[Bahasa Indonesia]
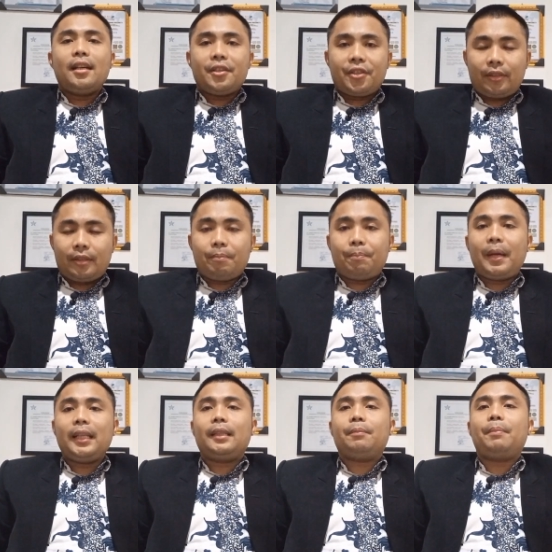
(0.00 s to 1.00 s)

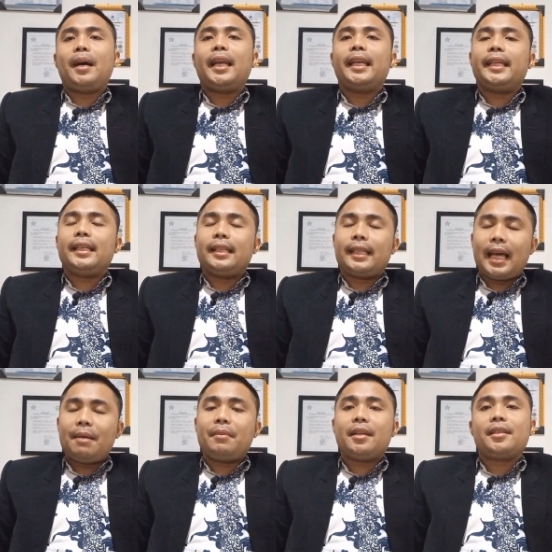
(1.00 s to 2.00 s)
setempat paling
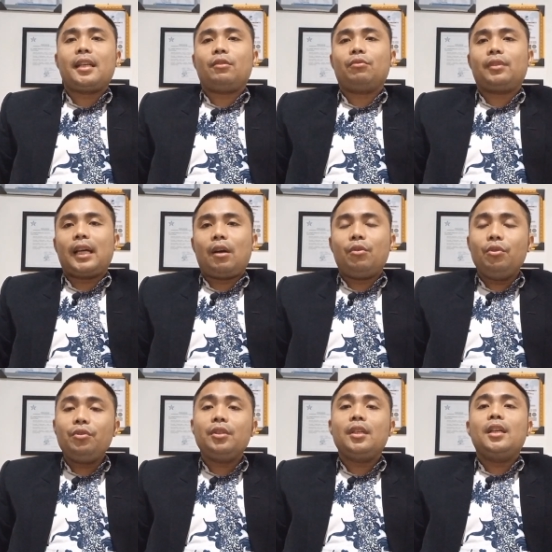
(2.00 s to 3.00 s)
lama satu
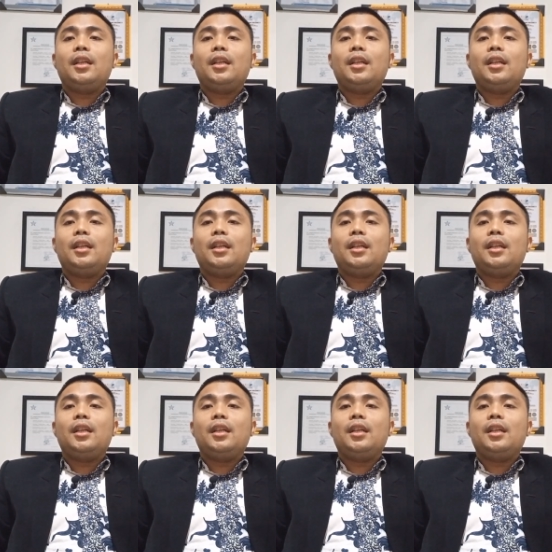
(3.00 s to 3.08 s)
tahun